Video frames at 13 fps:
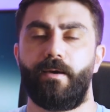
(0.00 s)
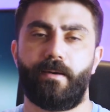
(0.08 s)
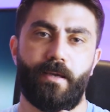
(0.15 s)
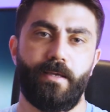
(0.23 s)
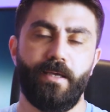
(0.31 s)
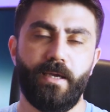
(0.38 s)

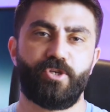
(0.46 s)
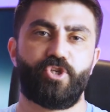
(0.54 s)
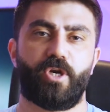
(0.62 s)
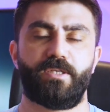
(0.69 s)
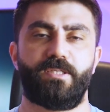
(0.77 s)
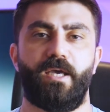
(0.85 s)
راح
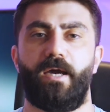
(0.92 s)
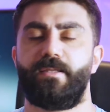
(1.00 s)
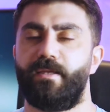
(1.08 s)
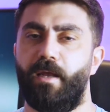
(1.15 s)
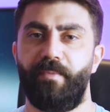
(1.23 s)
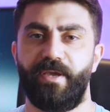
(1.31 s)
يعشق
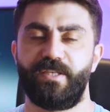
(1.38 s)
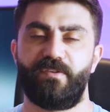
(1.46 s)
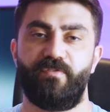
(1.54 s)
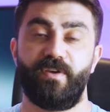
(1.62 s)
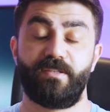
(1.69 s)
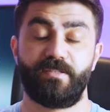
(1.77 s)
ساعة
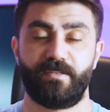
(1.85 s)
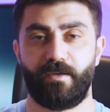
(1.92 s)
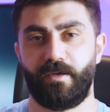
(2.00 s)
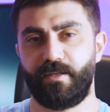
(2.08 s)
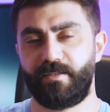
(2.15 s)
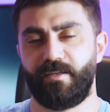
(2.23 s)
الاميز فيت
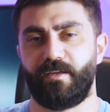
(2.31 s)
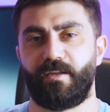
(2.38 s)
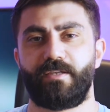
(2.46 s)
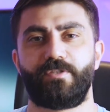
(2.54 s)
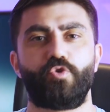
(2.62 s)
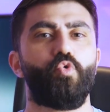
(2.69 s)

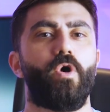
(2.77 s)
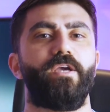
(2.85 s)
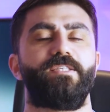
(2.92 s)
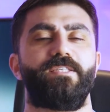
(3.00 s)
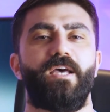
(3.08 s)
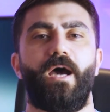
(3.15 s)
التيركس، شو
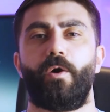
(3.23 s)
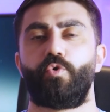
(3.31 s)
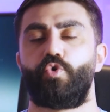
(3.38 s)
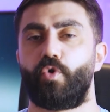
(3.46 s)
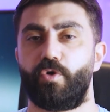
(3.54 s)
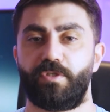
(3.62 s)
هي الساعة
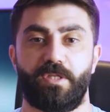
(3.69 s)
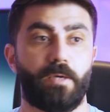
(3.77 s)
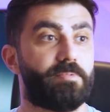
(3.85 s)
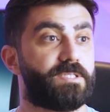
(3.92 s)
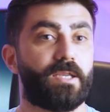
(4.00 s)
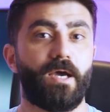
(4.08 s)
وشو
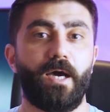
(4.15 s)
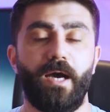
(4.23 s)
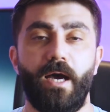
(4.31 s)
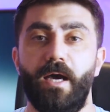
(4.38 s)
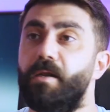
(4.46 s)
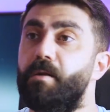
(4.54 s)
قصتها؟ بصراحة